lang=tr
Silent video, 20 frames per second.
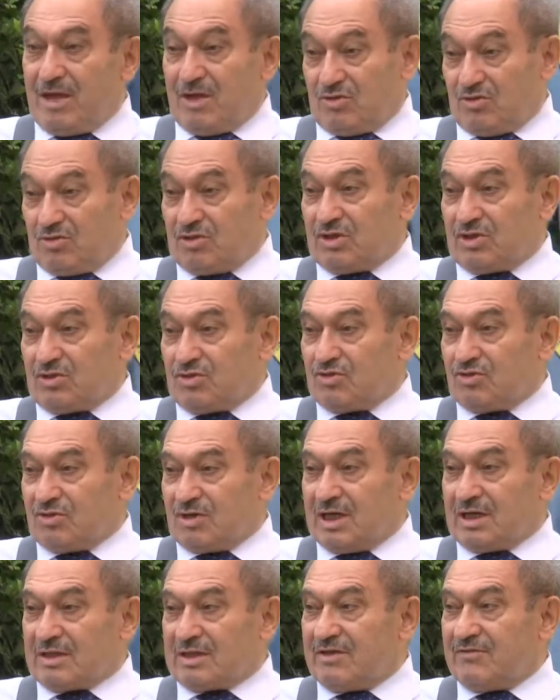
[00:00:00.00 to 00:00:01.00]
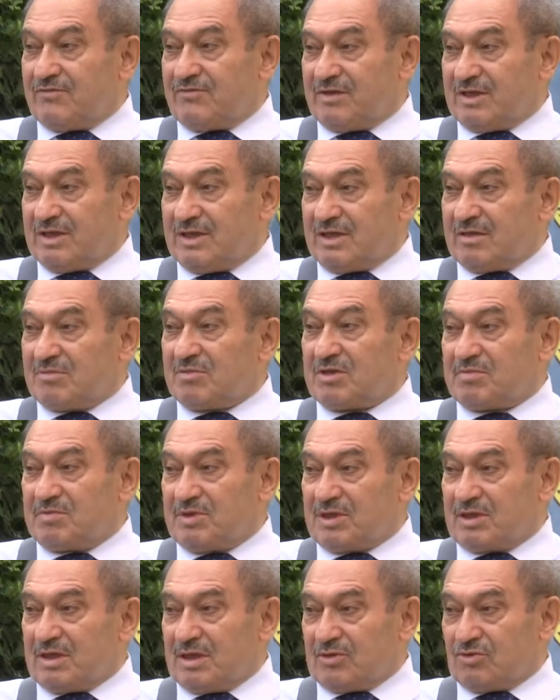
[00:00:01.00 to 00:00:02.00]
Onun için çok aktif ve dinamik
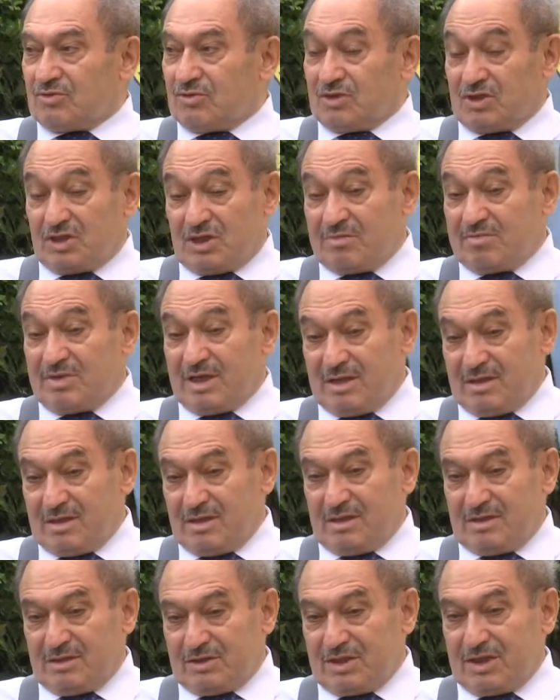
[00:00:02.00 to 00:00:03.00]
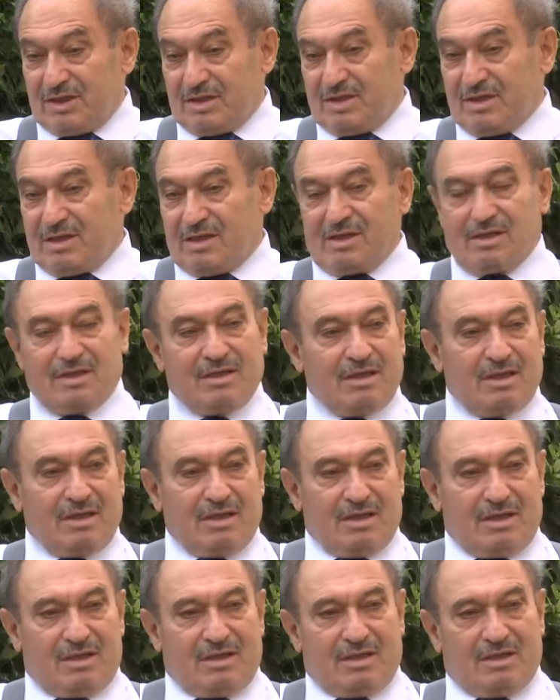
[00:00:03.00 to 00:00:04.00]
bir kadro. İşte ben şeyde
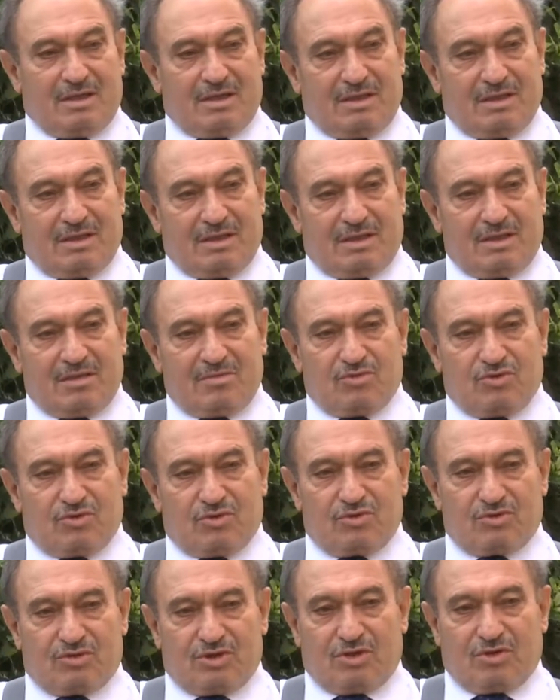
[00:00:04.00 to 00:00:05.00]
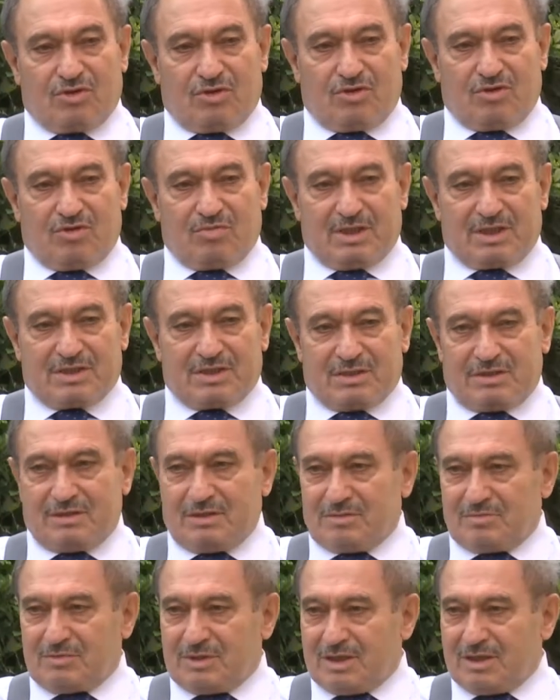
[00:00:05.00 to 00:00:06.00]
2009'da göreve
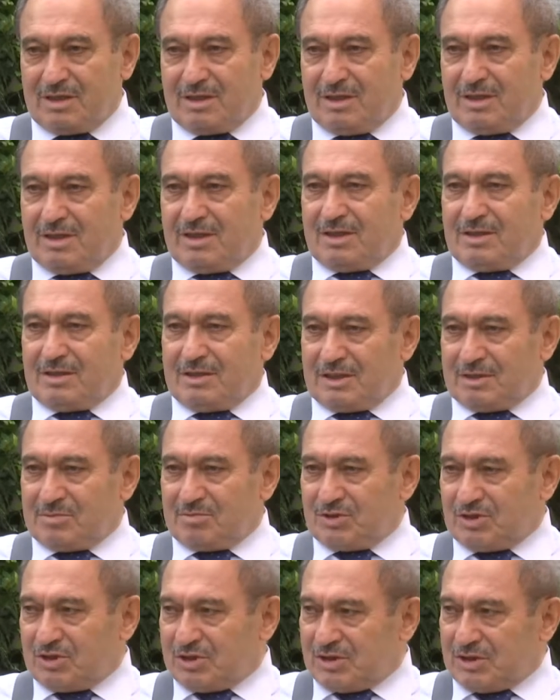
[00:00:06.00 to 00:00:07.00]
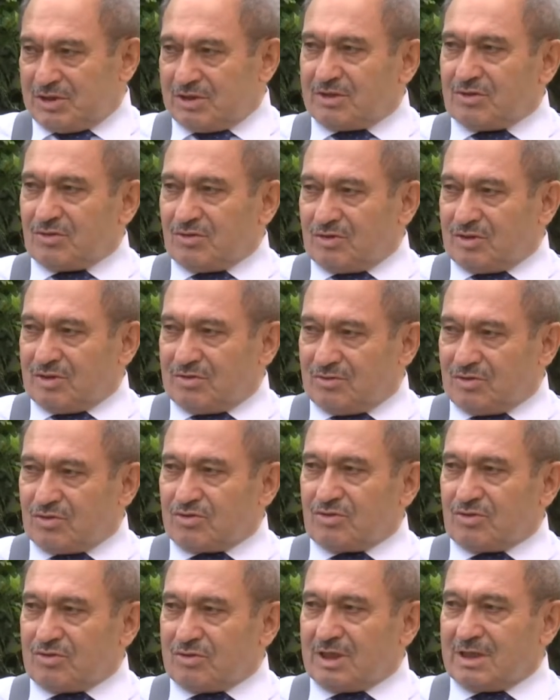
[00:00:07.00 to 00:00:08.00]
başladığımda 70 kişinin görevini
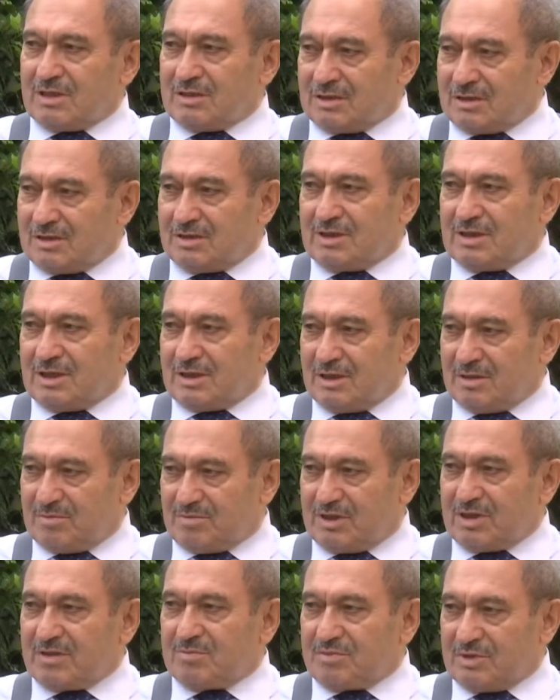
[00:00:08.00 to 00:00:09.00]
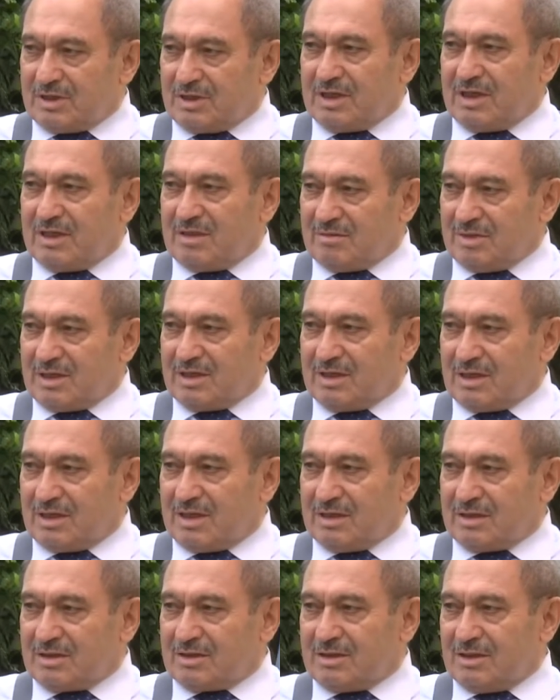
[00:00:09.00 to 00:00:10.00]
sonlandırdık. Yerine pırıl pırıl elemanlar
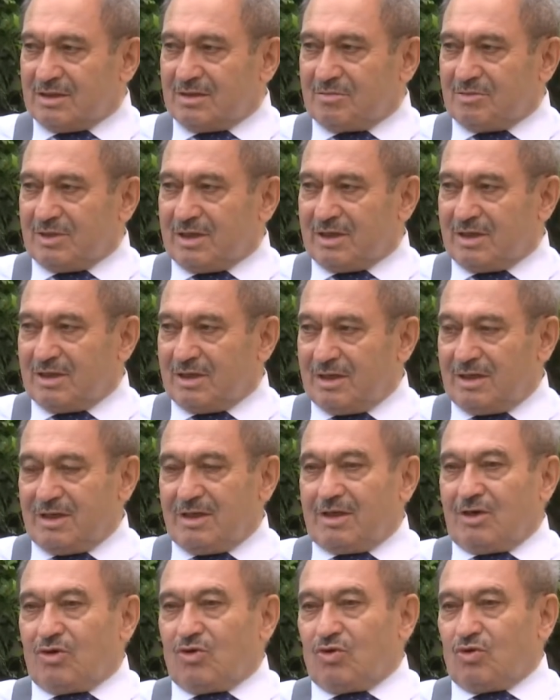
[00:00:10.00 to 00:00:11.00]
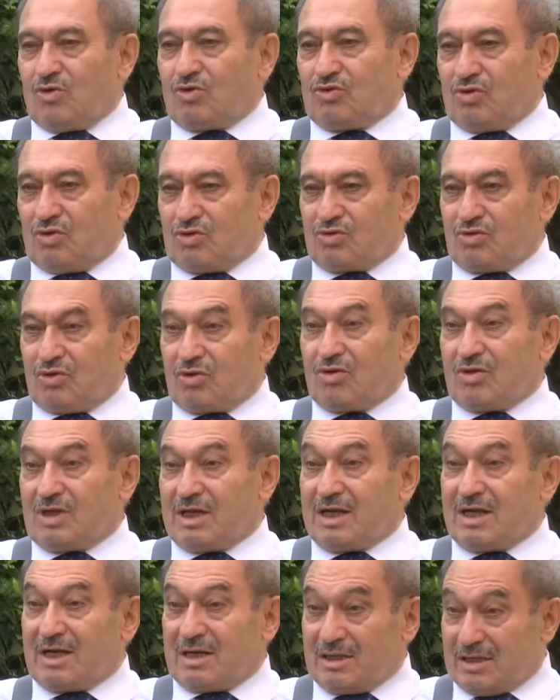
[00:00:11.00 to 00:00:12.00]
aldık dedim ya. O doktor
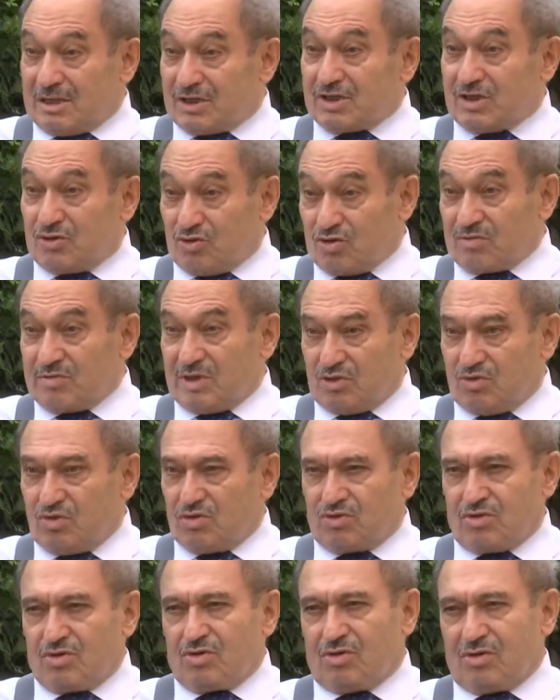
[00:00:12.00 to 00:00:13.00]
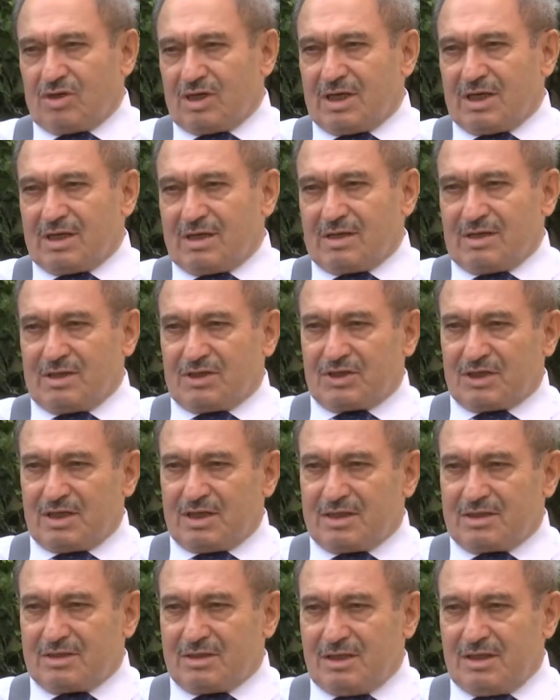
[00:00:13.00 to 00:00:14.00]
olan arkadaşlar, o zaman doktor olan
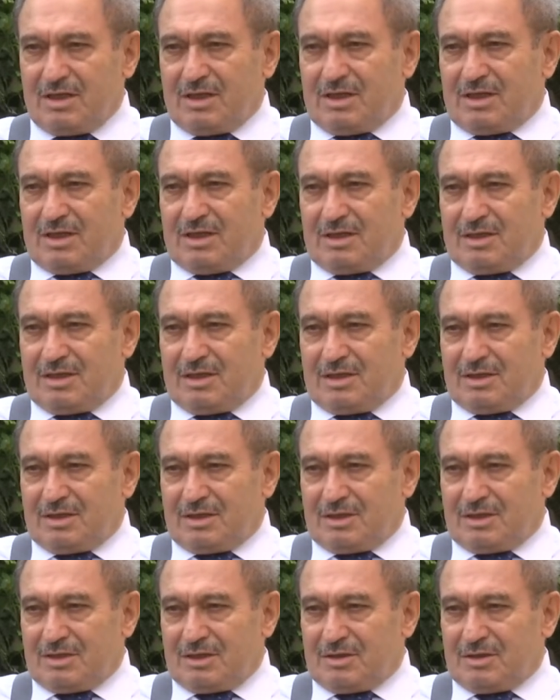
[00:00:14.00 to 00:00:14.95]
arkadaşlar, e,